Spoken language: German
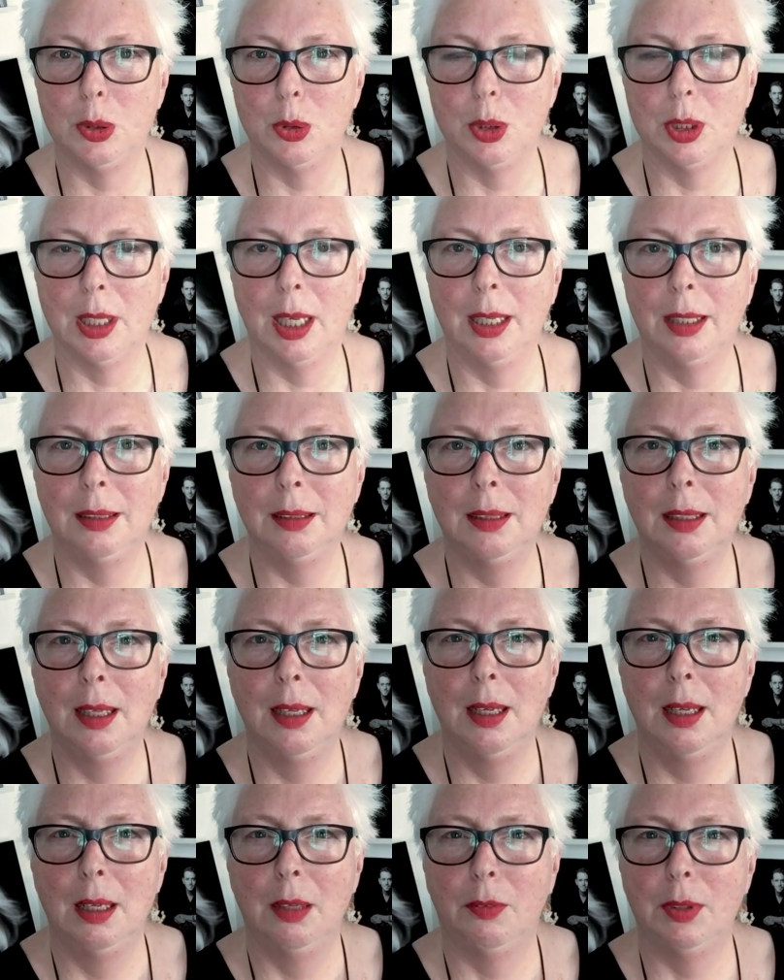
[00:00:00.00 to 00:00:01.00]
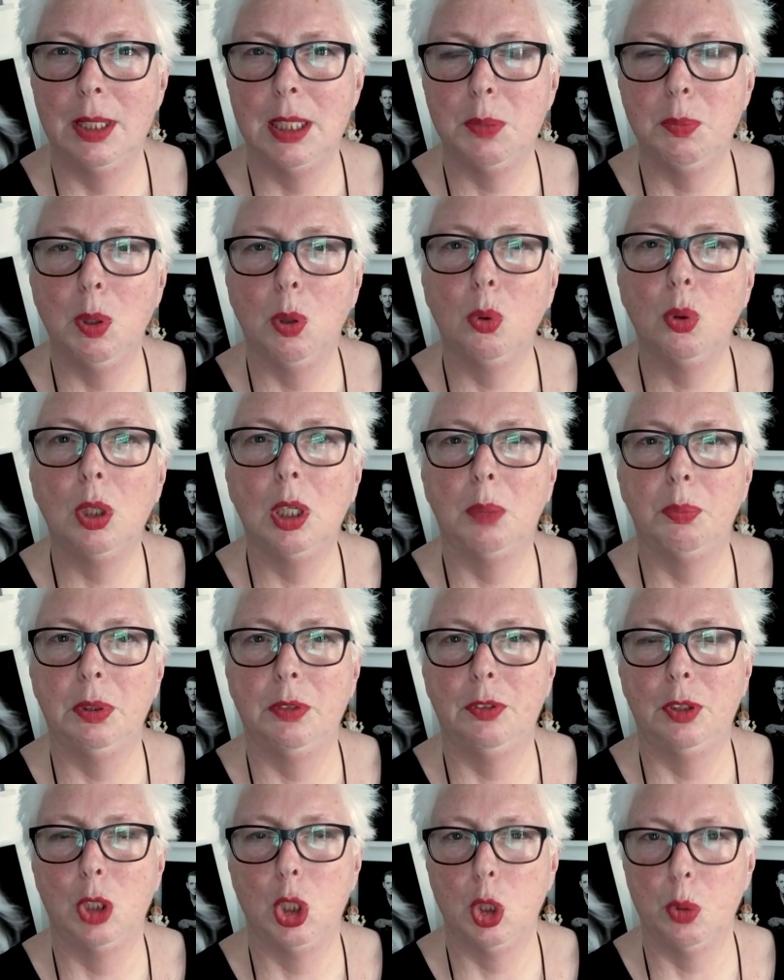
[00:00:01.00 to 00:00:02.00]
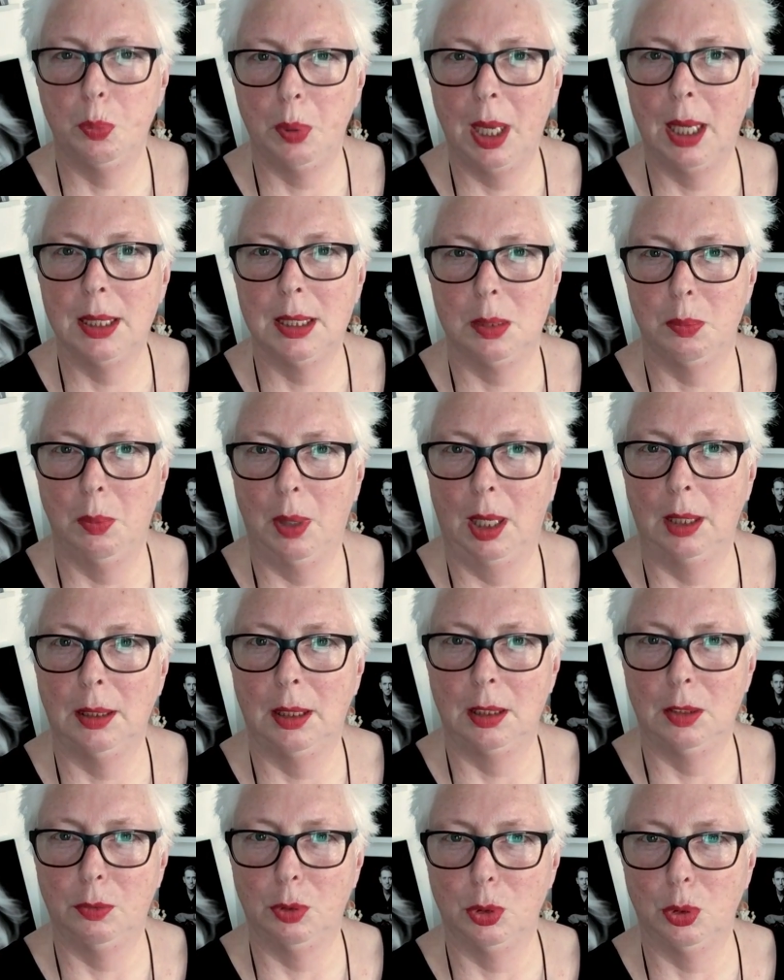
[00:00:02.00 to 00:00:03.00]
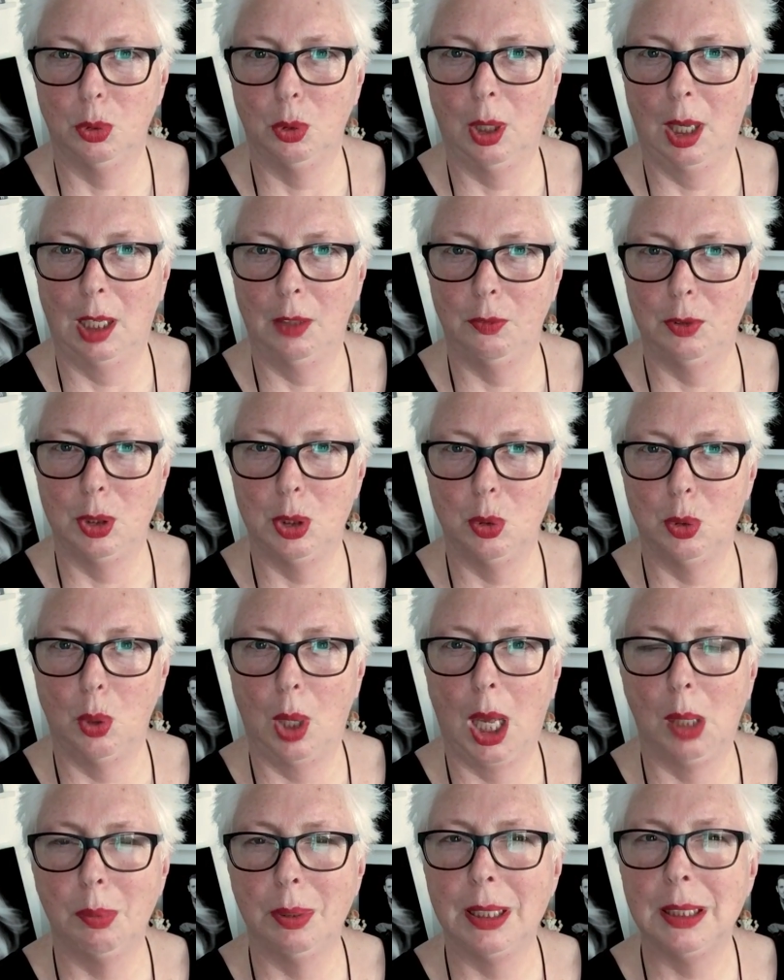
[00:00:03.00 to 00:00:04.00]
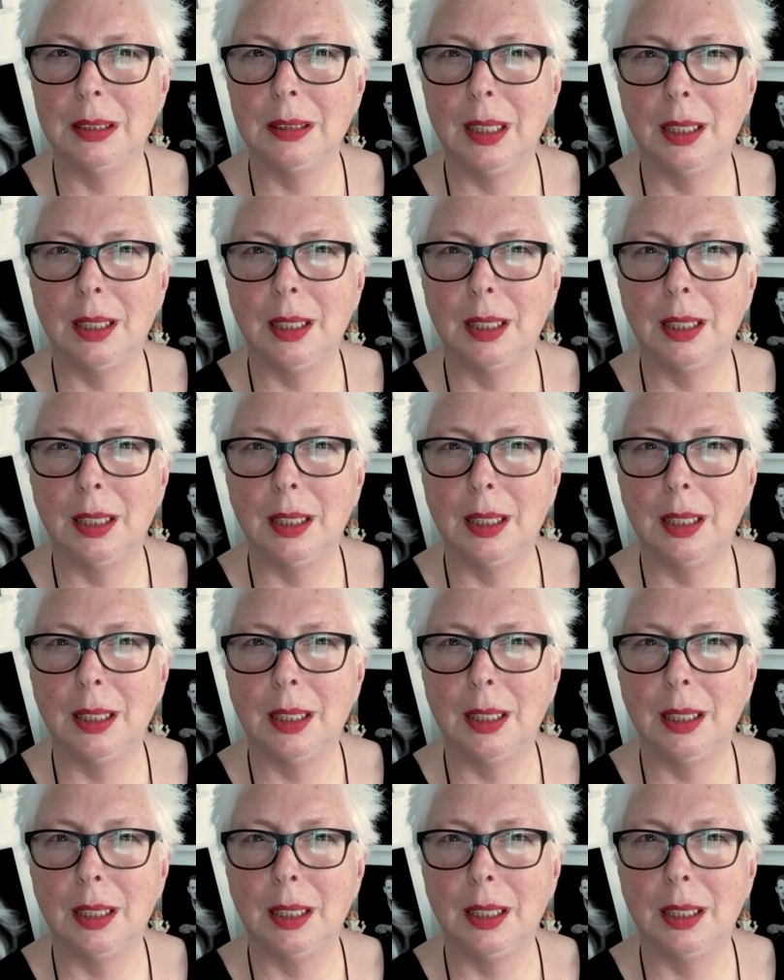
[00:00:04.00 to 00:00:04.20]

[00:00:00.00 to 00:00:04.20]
zu sein, weil es mir unglaublich viel Spaß macht, als Fotografin zu arbeiten.